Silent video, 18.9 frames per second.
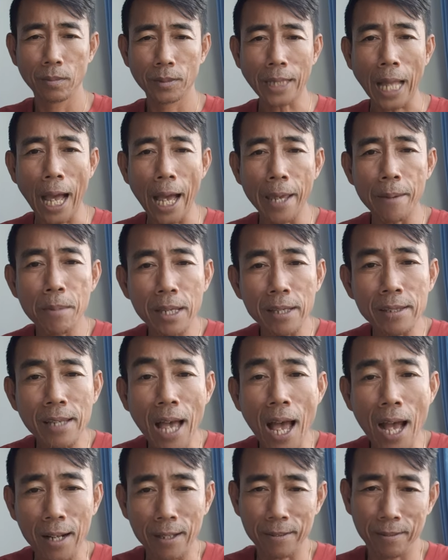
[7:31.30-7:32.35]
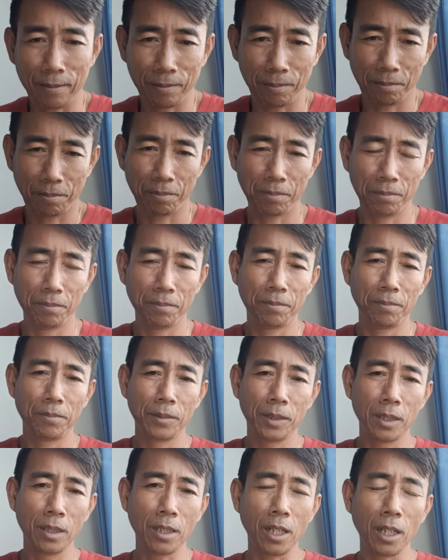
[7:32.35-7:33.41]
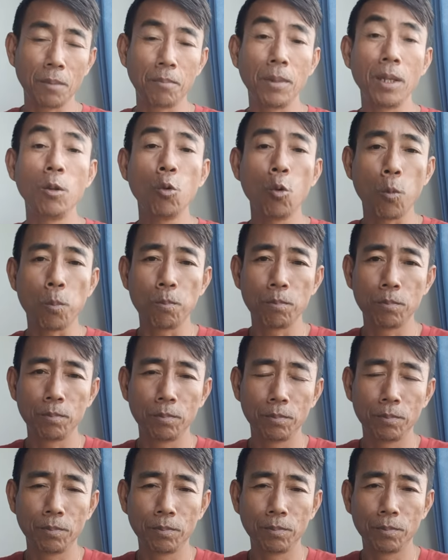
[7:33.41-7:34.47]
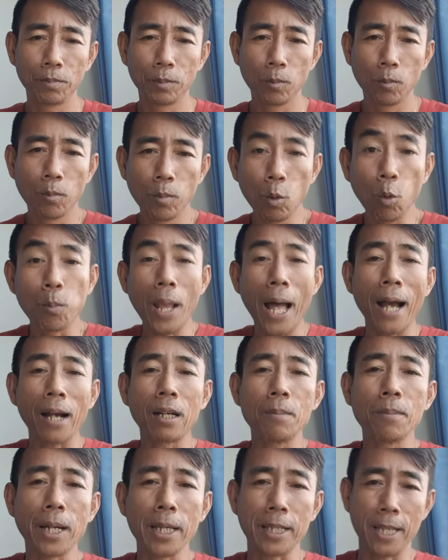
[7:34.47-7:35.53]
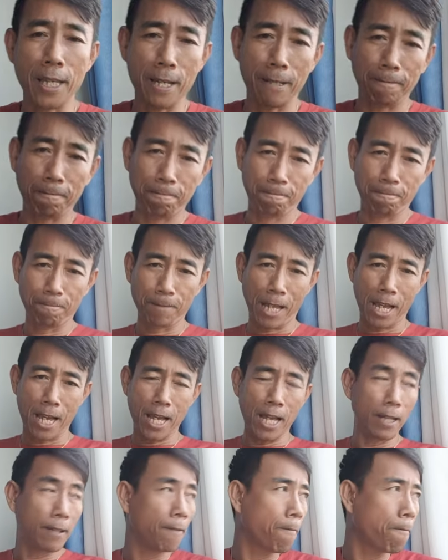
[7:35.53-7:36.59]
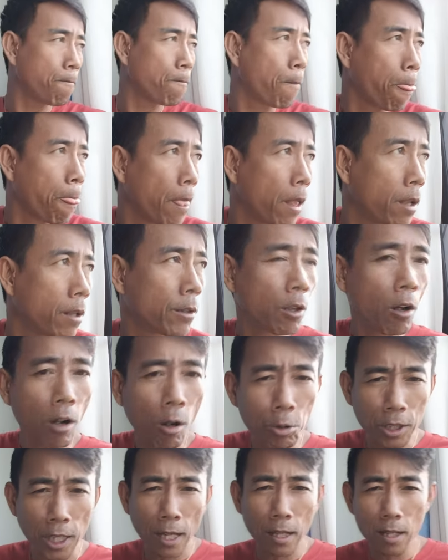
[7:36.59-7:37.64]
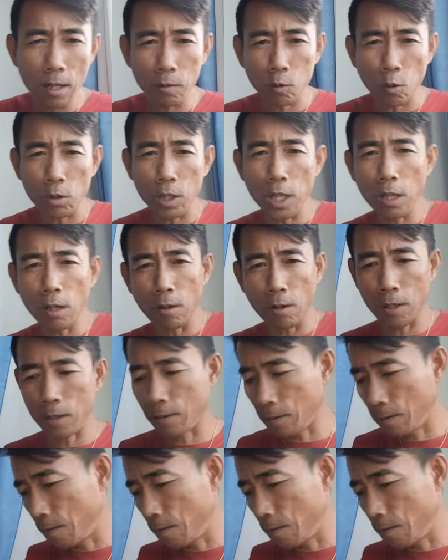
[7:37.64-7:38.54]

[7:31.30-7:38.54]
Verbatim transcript: ตายมีซากเกิดมีรูปรูปร่างขึ้นมาอย่างเงี้ยนะฮะ ต้องเข้าใจเรื่องตรงนี้ก่อน